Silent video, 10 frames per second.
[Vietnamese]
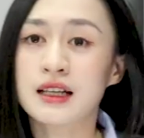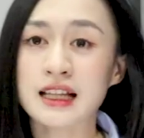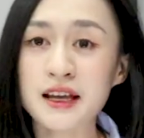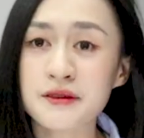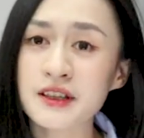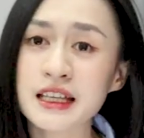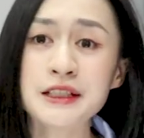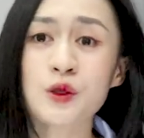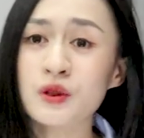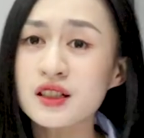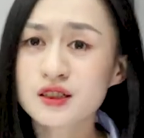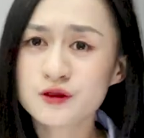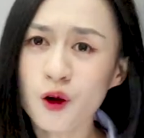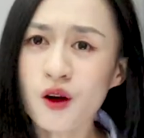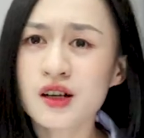Thay vì ấy, chúng ta cứ
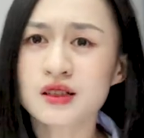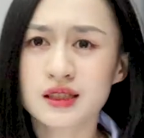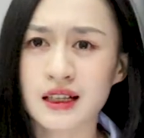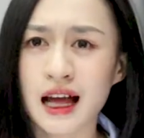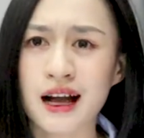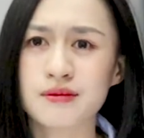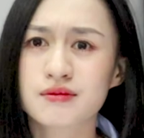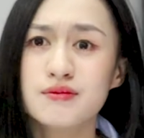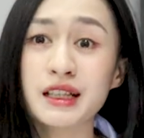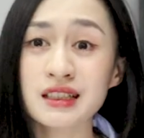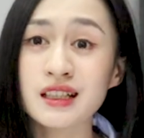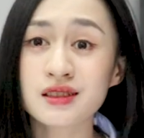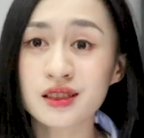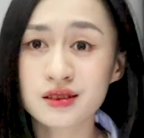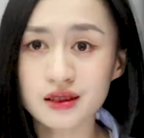vỗ ngực rằng là mình là
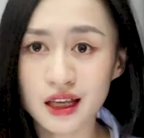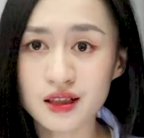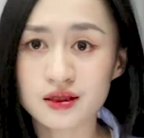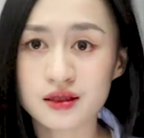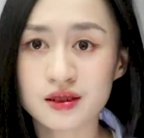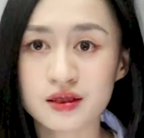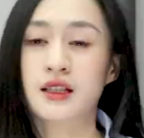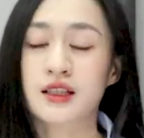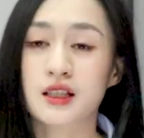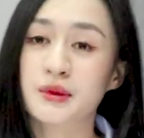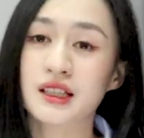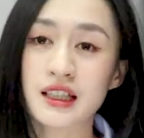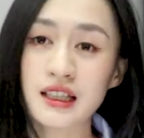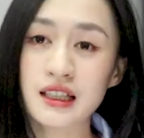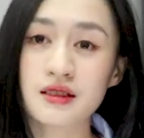người tự tin, thì mình
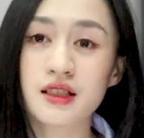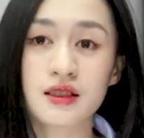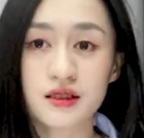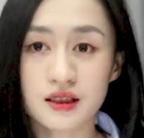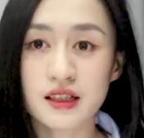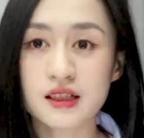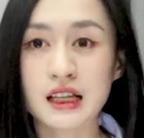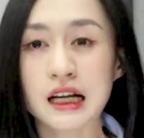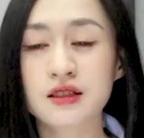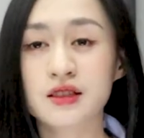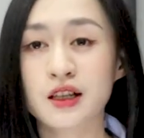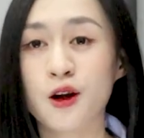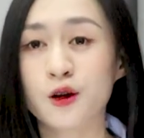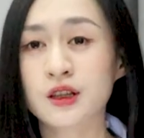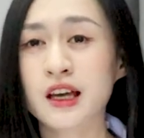nghĩ người tự tin là người
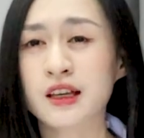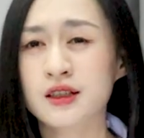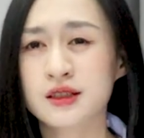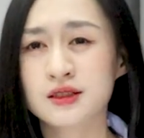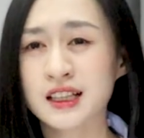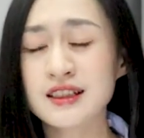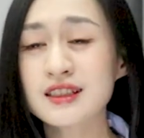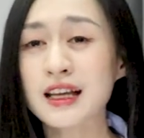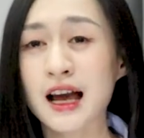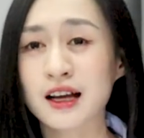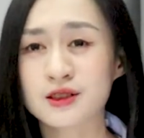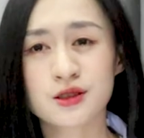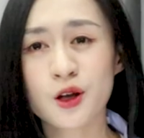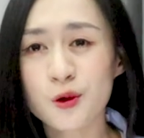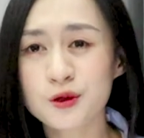có thể sẵn sàng
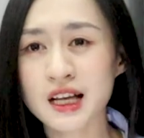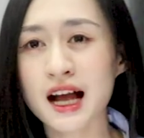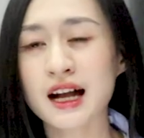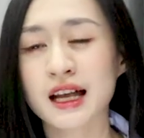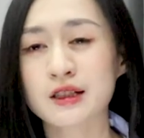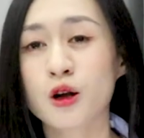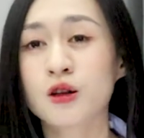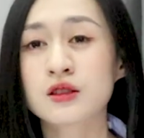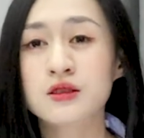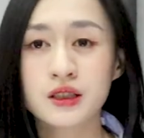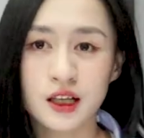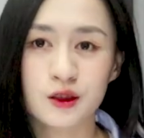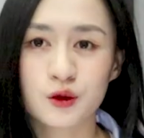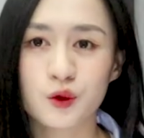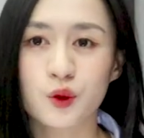show ra cái con người thật
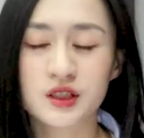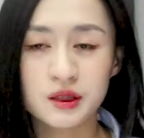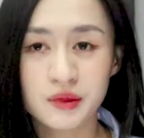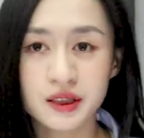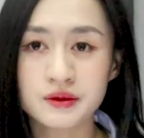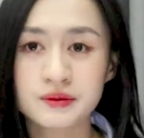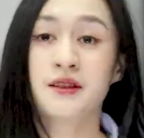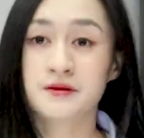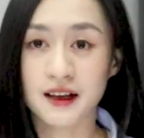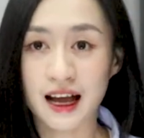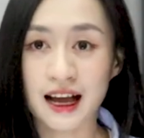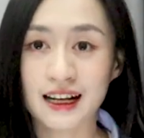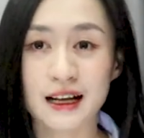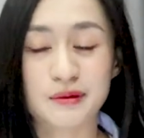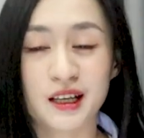của chính mình và
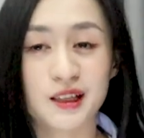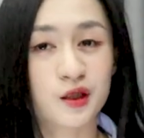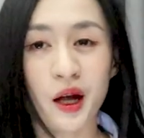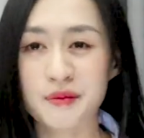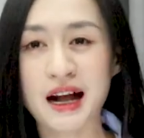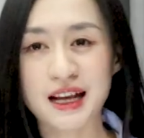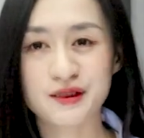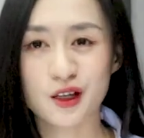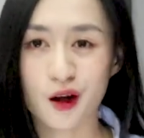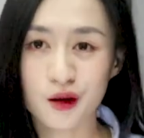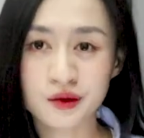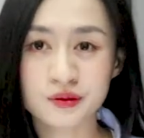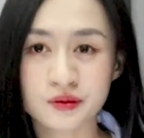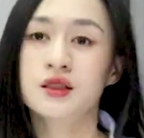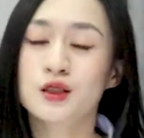cảm thấy thoải mái với nó.
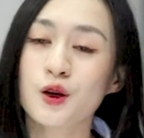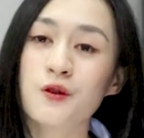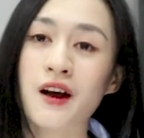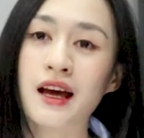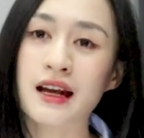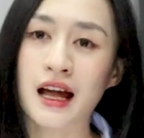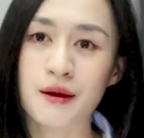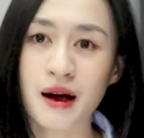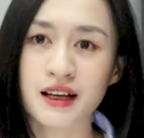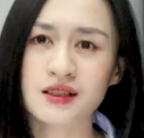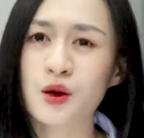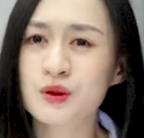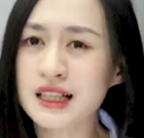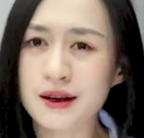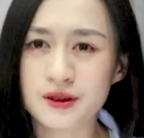Chứ không phải là bạn
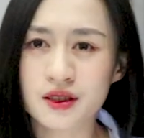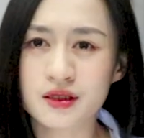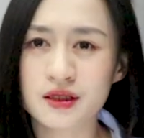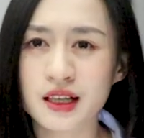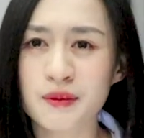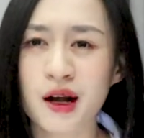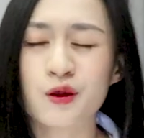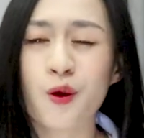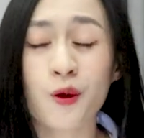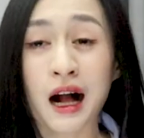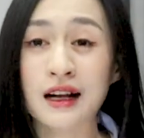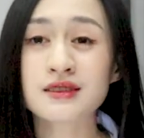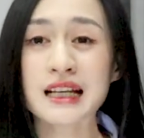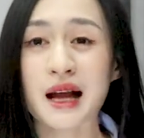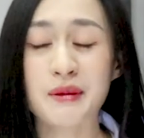sống giả vờ để mà cố
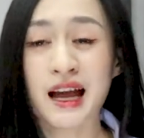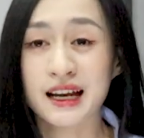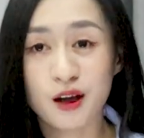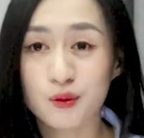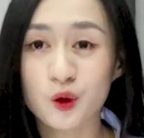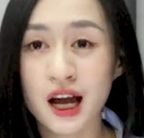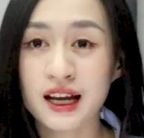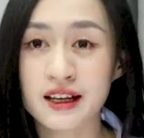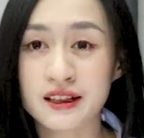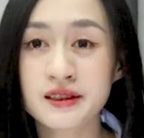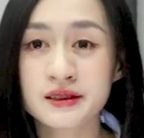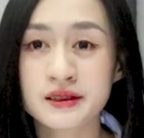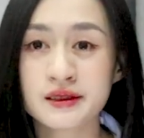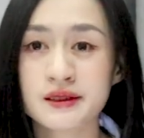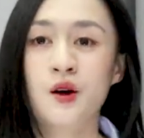gắng làm hài lòng một ai đấy,
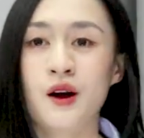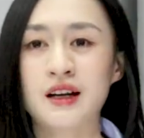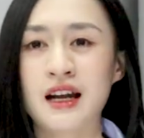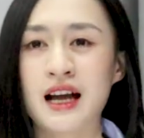hoặc